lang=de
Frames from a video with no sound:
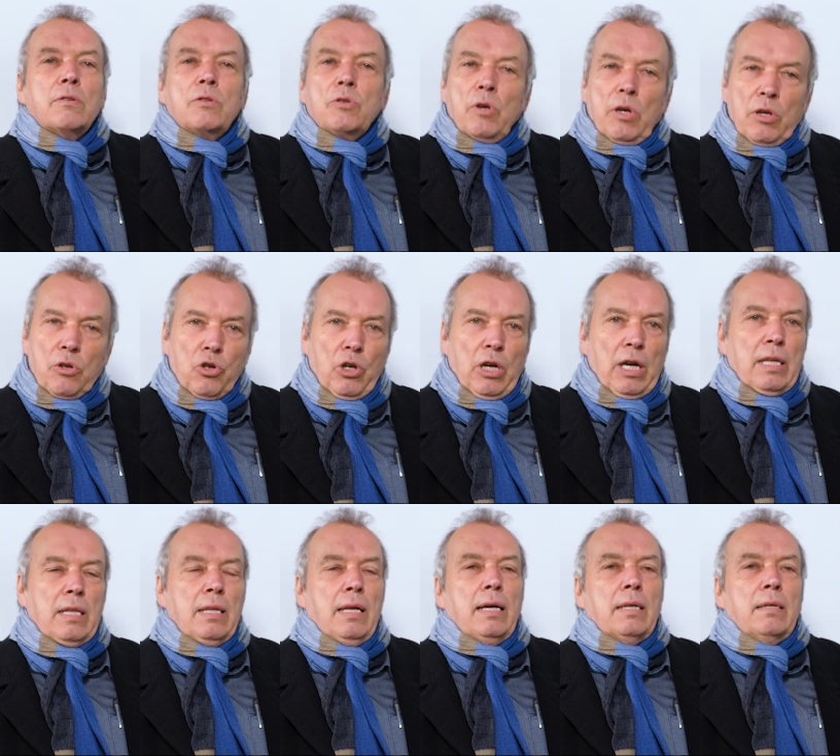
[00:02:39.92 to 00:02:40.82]
zu
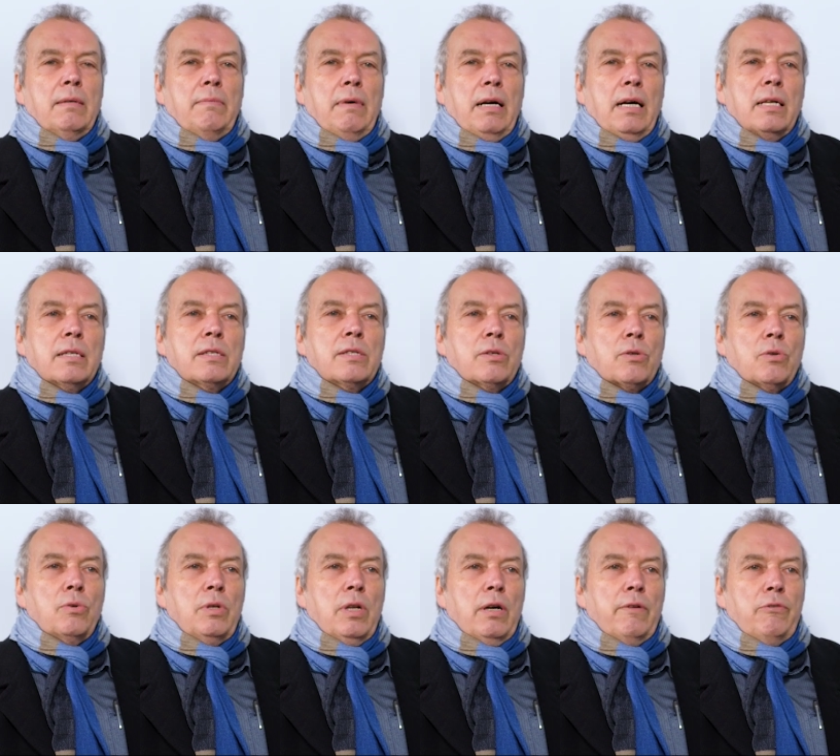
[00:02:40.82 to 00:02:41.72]
entscheiden hatte, war als
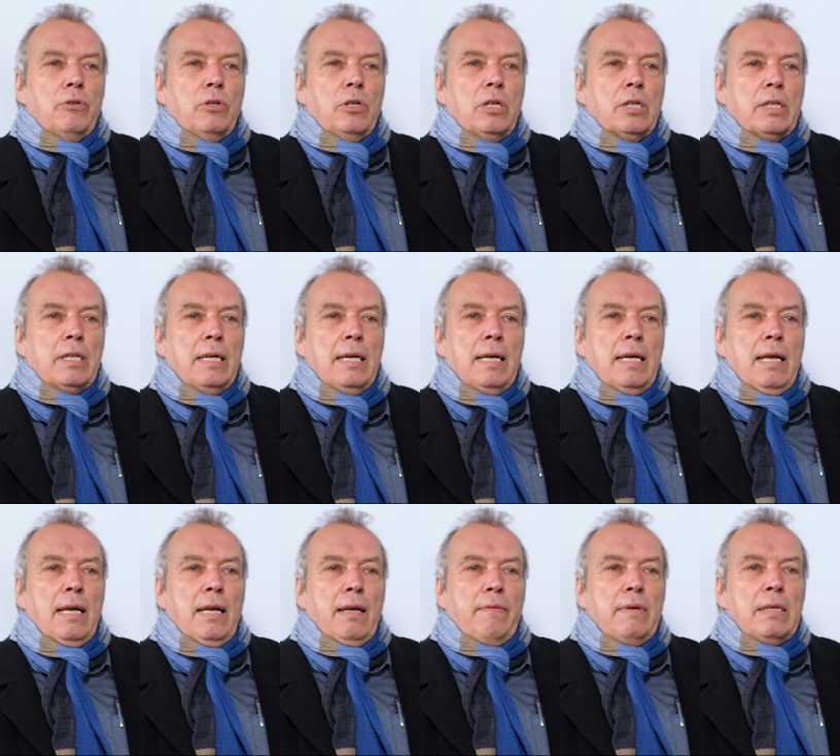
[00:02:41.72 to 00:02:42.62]
Grüner vor Ort
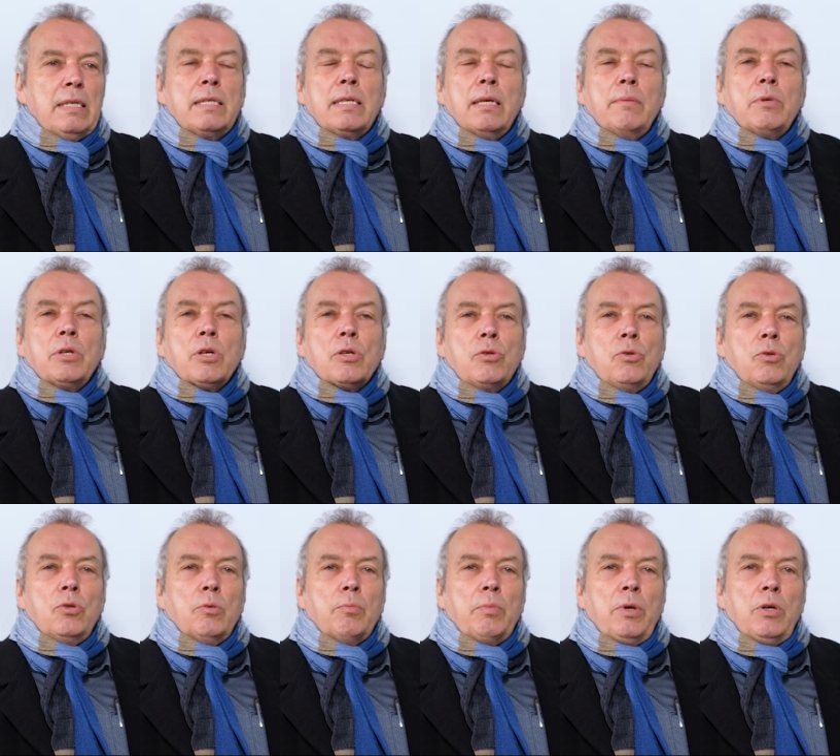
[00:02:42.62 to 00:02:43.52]
wie ist denn mit der
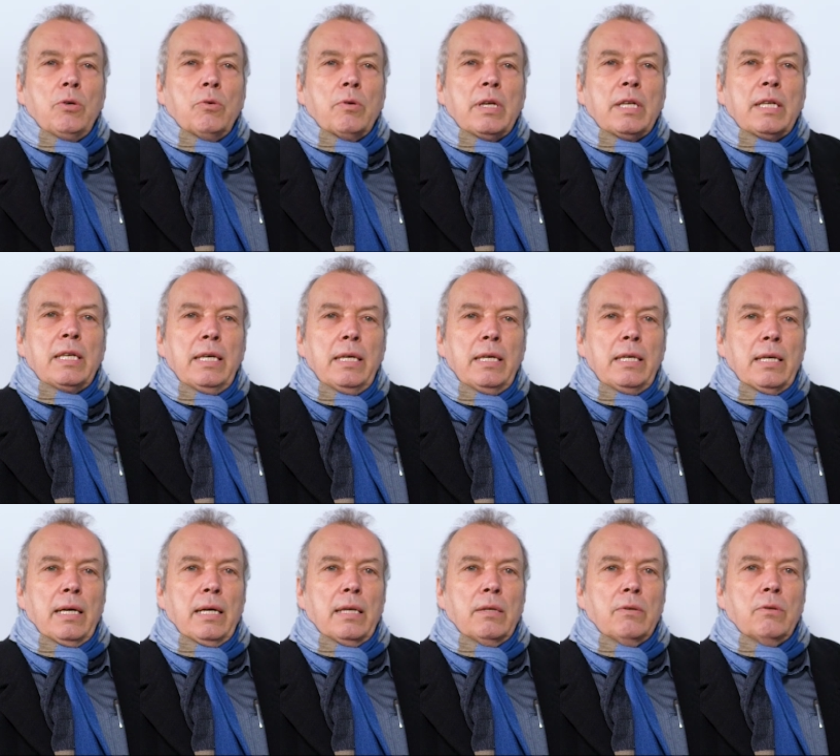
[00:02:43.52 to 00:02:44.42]
Südumgehung in
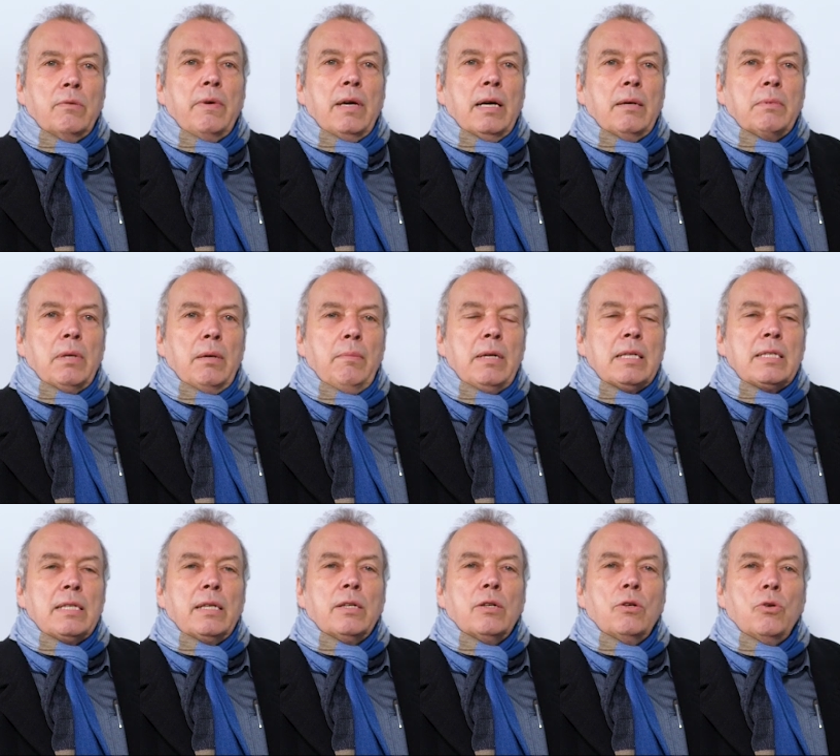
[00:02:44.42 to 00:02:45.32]
Kirchhain? Und wir haben
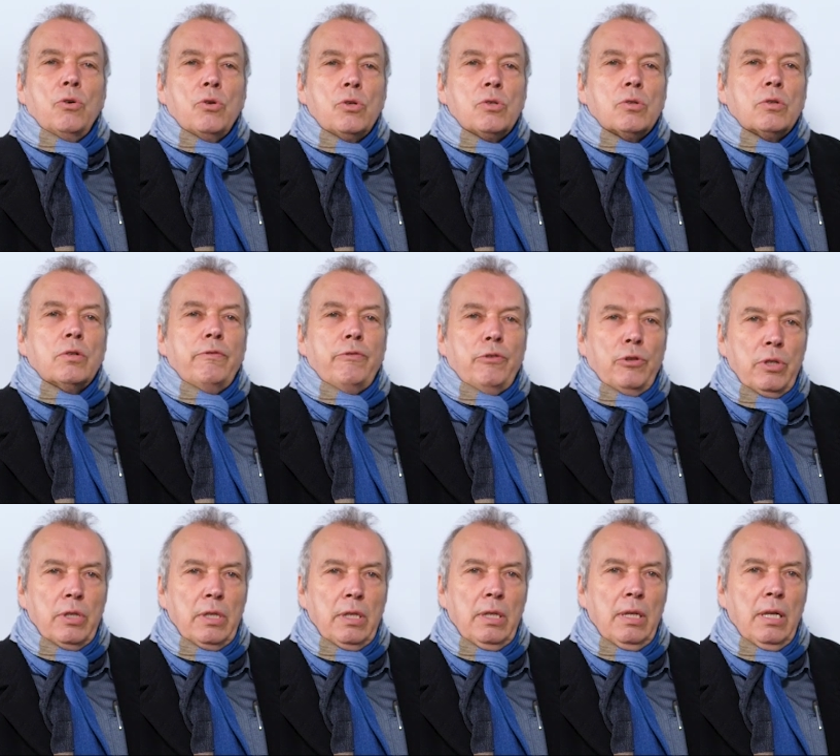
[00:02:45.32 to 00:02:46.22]
damals eine Lösung
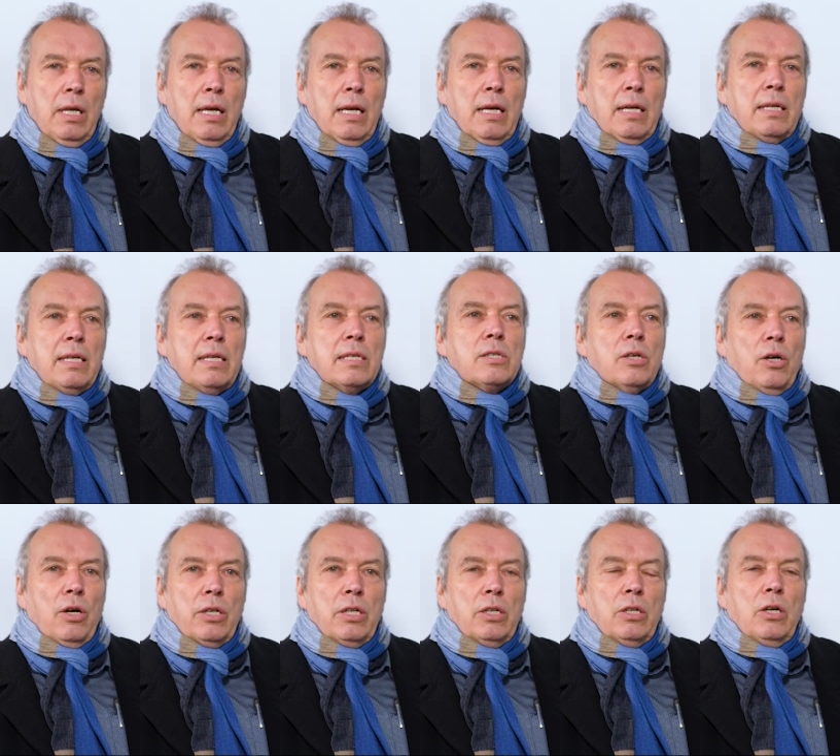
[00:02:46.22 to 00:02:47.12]
gefunden, die ist
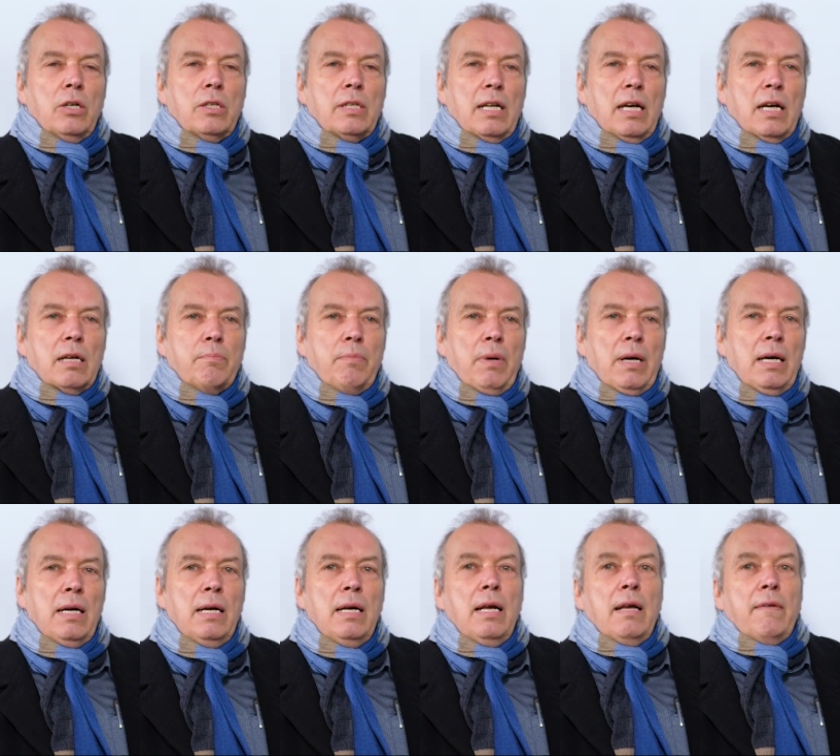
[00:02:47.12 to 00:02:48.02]
heute noch
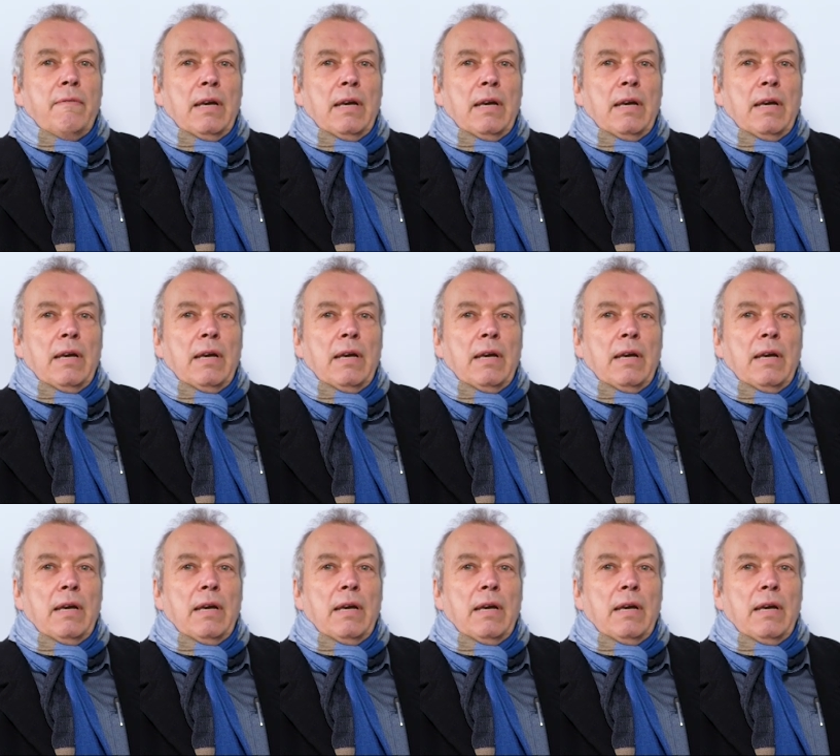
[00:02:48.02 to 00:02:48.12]
tragbar.